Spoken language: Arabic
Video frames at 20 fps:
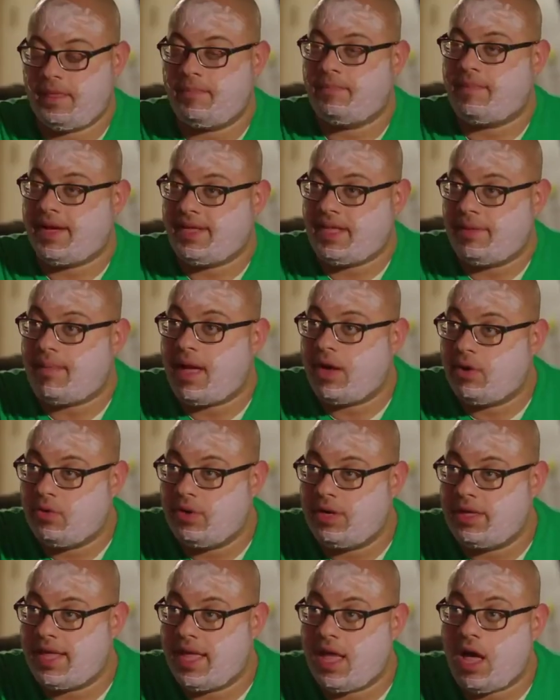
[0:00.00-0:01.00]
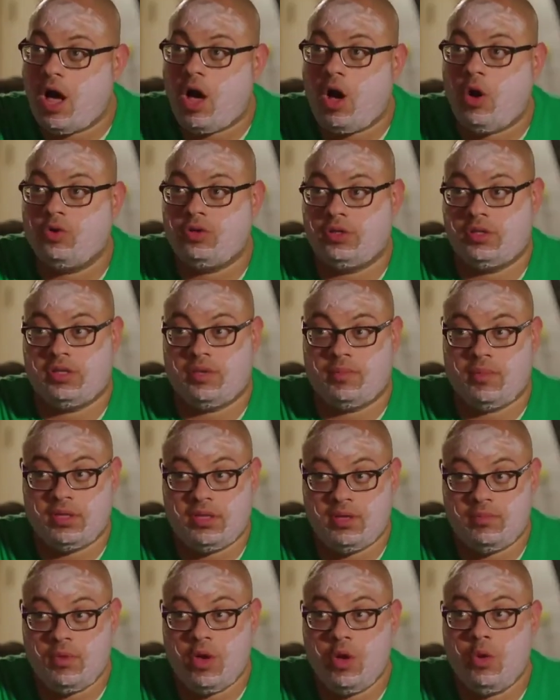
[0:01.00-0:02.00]
طب بعيدا بقى عن كل ده احط
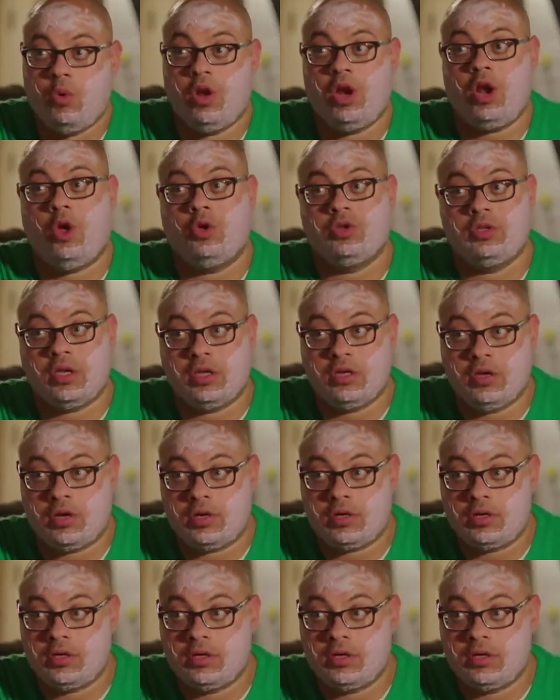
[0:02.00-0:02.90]
طماطم ولا احط خيار